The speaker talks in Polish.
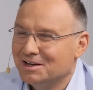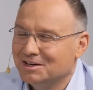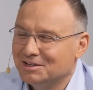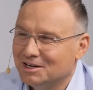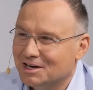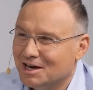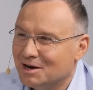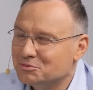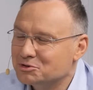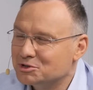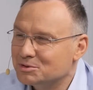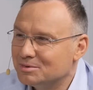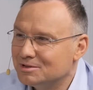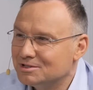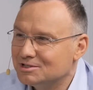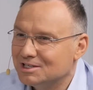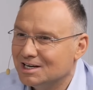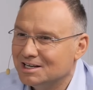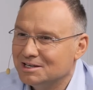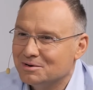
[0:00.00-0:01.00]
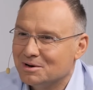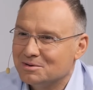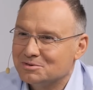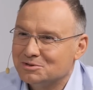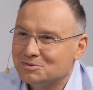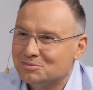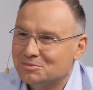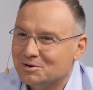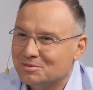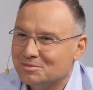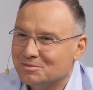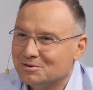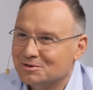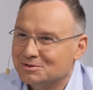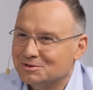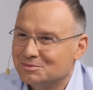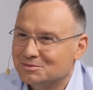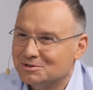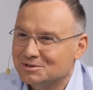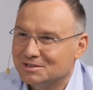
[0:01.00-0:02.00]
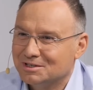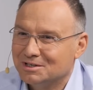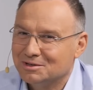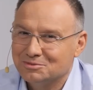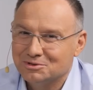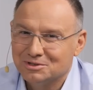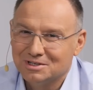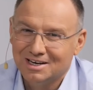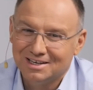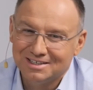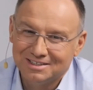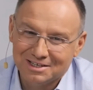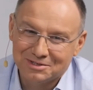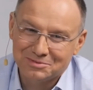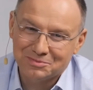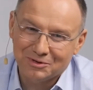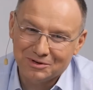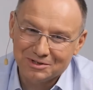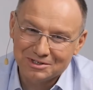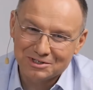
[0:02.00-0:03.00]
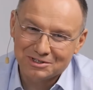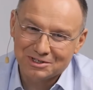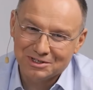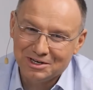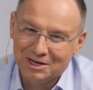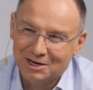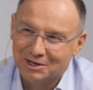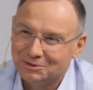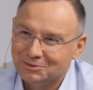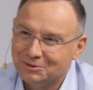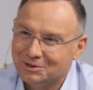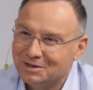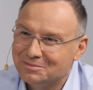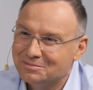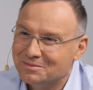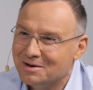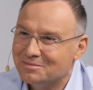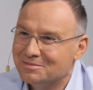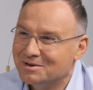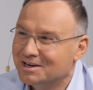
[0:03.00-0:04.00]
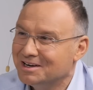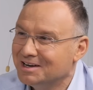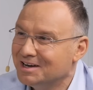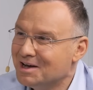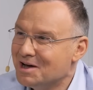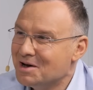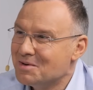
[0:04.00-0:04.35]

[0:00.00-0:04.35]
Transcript: nie, ja muszę powiedzieć, ja nie mam z tym problemu osobistego, muszę też powiedzieć, że nie niektóre memy